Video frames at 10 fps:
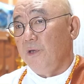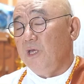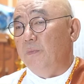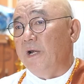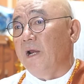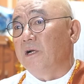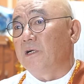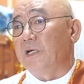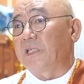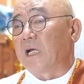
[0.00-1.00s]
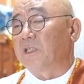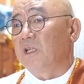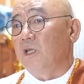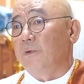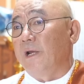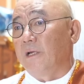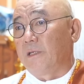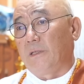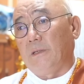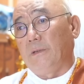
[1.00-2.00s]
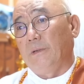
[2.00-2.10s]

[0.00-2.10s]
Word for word: 이번에는 거기 당선돼 이번에는